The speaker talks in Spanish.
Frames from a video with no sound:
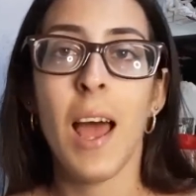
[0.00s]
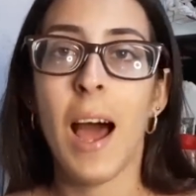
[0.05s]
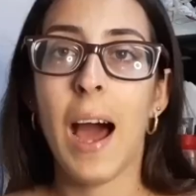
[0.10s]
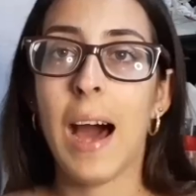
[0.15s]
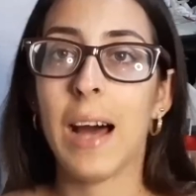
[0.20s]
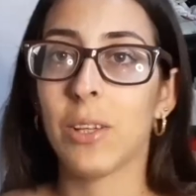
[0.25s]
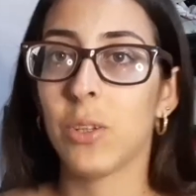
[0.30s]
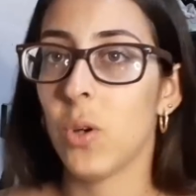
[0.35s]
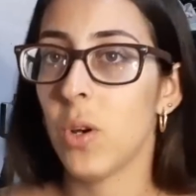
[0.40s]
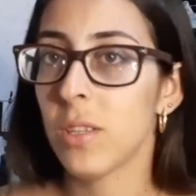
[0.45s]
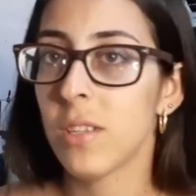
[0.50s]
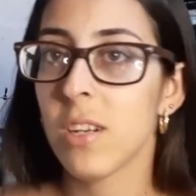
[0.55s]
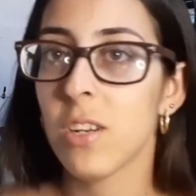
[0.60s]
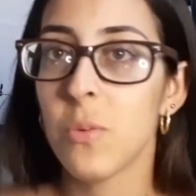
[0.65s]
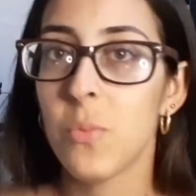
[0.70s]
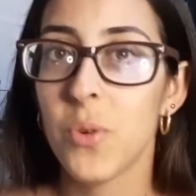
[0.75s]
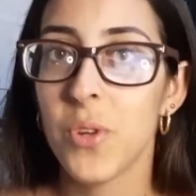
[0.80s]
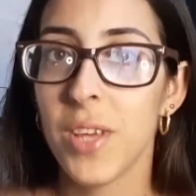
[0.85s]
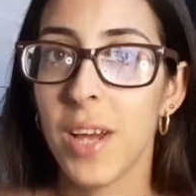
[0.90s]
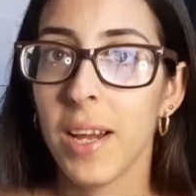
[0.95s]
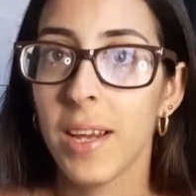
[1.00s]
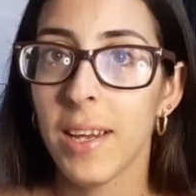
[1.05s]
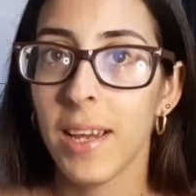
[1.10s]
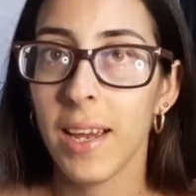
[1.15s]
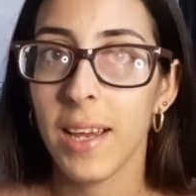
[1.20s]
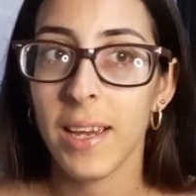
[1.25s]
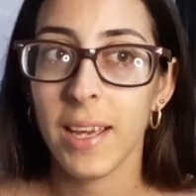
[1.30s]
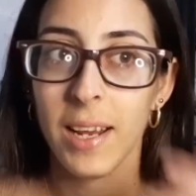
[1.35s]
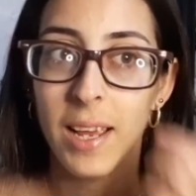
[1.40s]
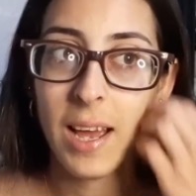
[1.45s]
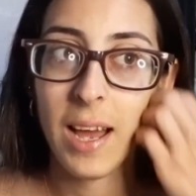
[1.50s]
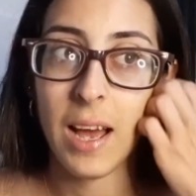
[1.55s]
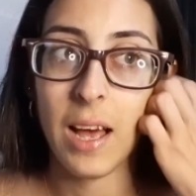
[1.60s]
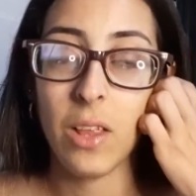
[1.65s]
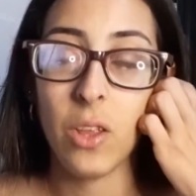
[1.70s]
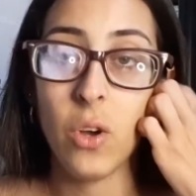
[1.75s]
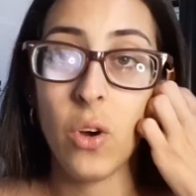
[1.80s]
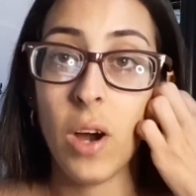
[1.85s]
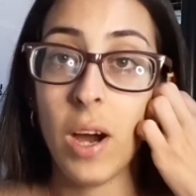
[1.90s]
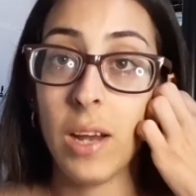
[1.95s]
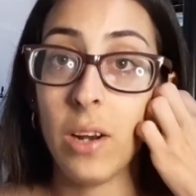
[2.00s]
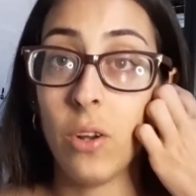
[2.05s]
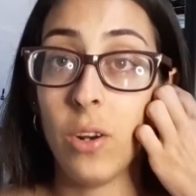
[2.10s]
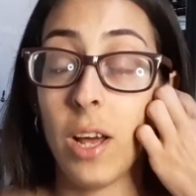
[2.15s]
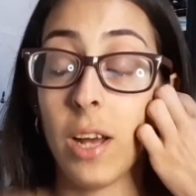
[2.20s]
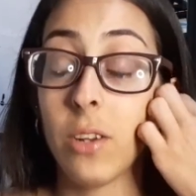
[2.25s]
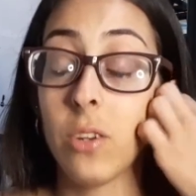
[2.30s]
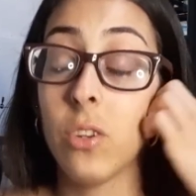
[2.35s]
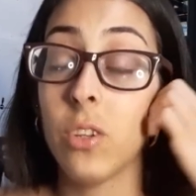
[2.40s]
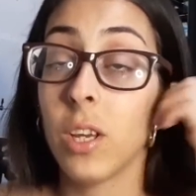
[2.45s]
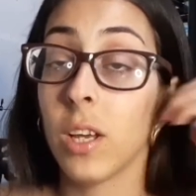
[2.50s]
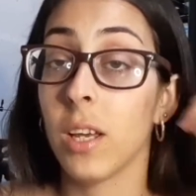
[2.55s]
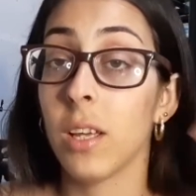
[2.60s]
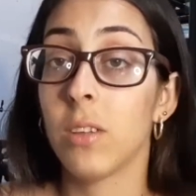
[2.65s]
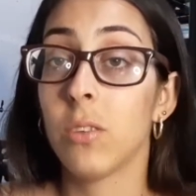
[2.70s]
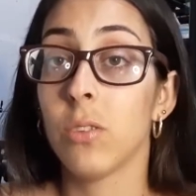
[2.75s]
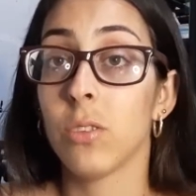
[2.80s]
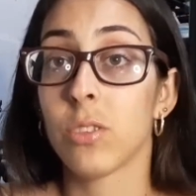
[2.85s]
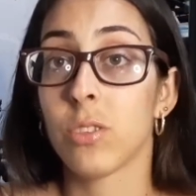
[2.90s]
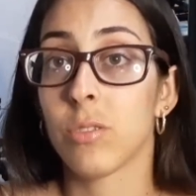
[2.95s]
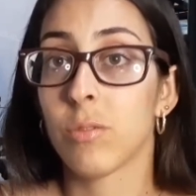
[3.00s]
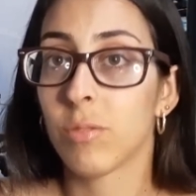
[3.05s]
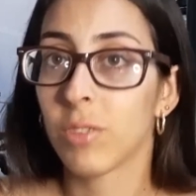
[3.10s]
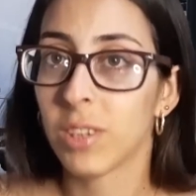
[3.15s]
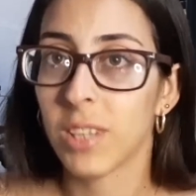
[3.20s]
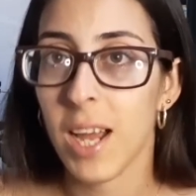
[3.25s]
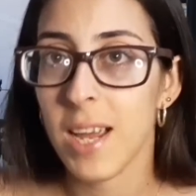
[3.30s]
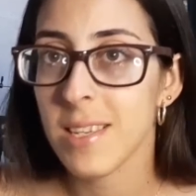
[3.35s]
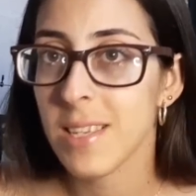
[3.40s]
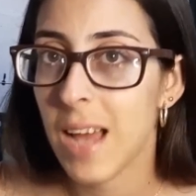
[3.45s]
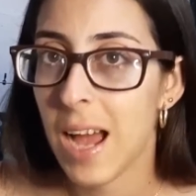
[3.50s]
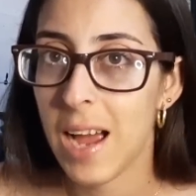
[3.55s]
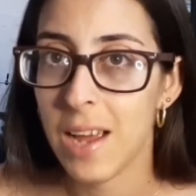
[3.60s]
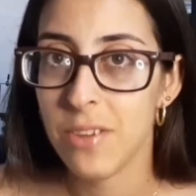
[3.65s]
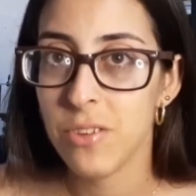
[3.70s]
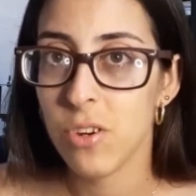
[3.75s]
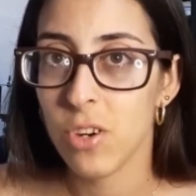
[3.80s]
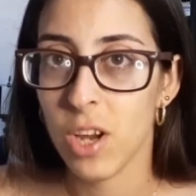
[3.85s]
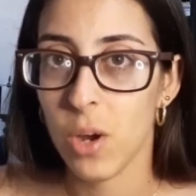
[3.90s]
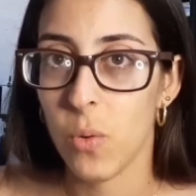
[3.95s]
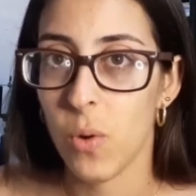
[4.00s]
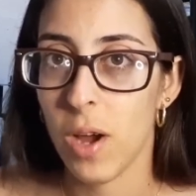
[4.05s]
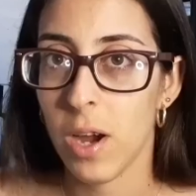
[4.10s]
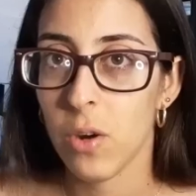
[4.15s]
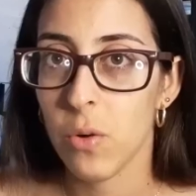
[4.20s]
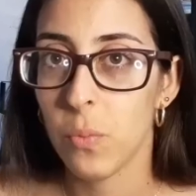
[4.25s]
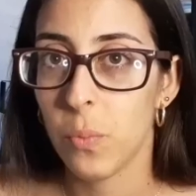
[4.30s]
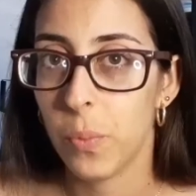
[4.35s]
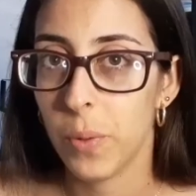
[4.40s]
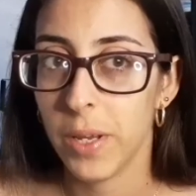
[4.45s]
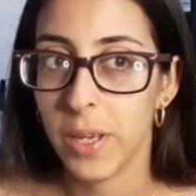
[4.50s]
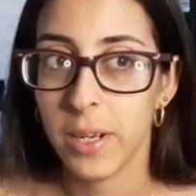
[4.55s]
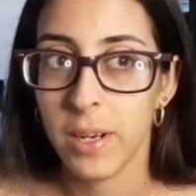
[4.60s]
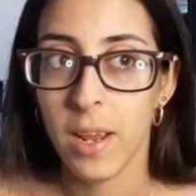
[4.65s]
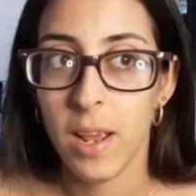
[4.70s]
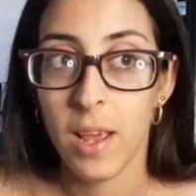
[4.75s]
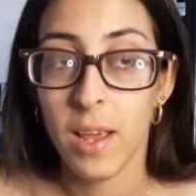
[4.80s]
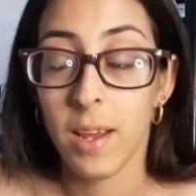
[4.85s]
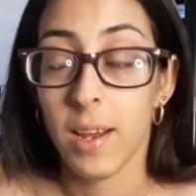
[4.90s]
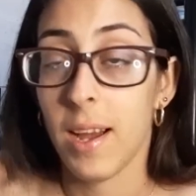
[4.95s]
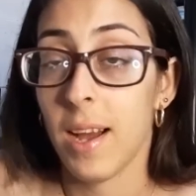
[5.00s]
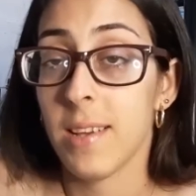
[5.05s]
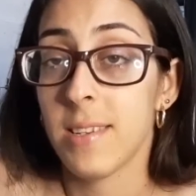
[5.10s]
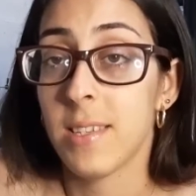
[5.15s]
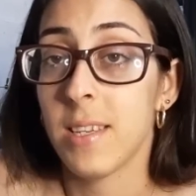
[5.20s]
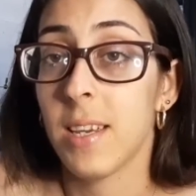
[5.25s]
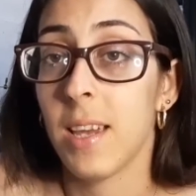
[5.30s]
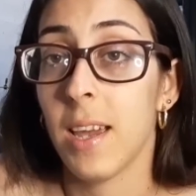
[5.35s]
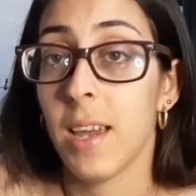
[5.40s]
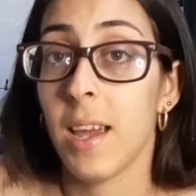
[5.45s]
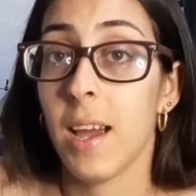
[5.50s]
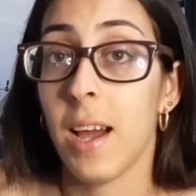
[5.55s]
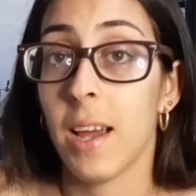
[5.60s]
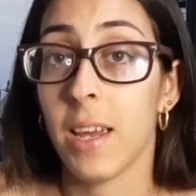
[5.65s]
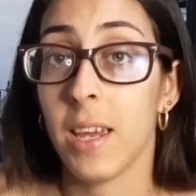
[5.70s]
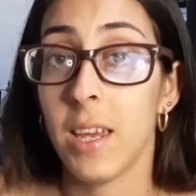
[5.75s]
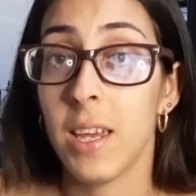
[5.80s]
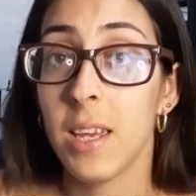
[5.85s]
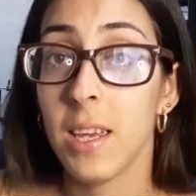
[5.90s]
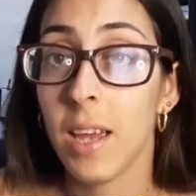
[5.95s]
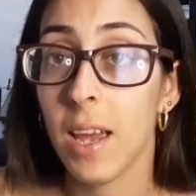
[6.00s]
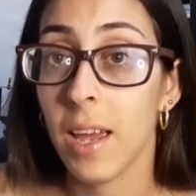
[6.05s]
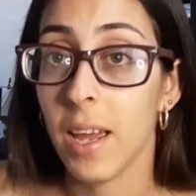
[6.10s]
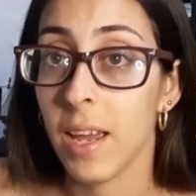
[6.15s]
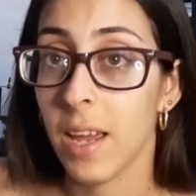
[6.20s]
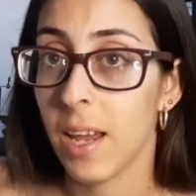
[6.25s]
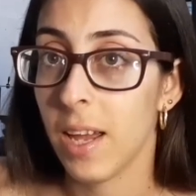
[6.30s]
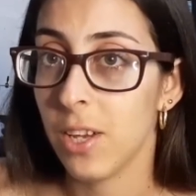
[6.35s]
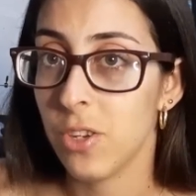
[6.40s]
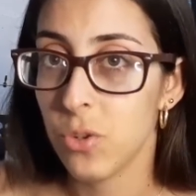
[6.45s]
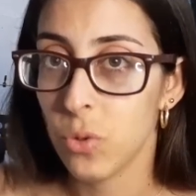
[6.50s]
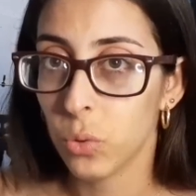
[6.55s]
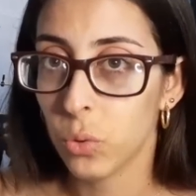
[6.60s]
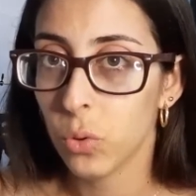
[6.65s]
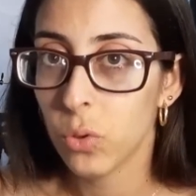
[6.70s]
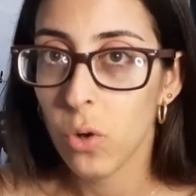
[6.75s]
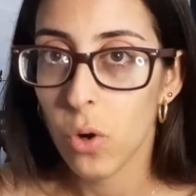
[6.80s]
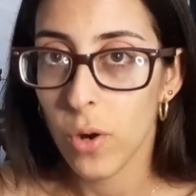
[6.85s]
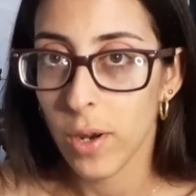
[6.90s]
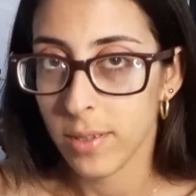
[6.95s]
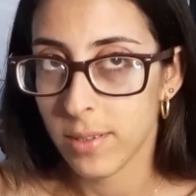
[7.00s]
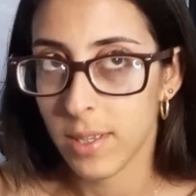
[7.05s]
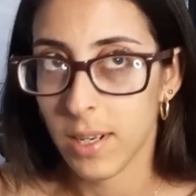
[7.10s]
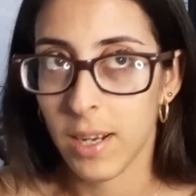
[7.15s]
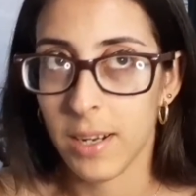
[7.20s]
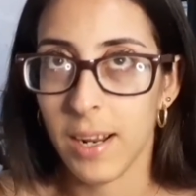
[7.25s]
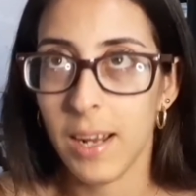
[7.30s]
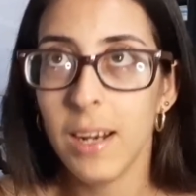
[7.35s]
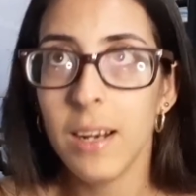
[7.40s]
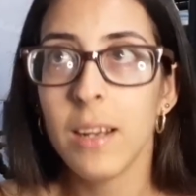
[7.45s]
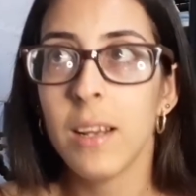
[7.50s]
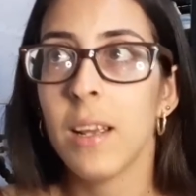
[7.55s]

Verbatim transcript: a toda esta comunidad que he creado a lo largo de estos tres años que voy a cumplir casi que aquí eh, en YouTube con este canal.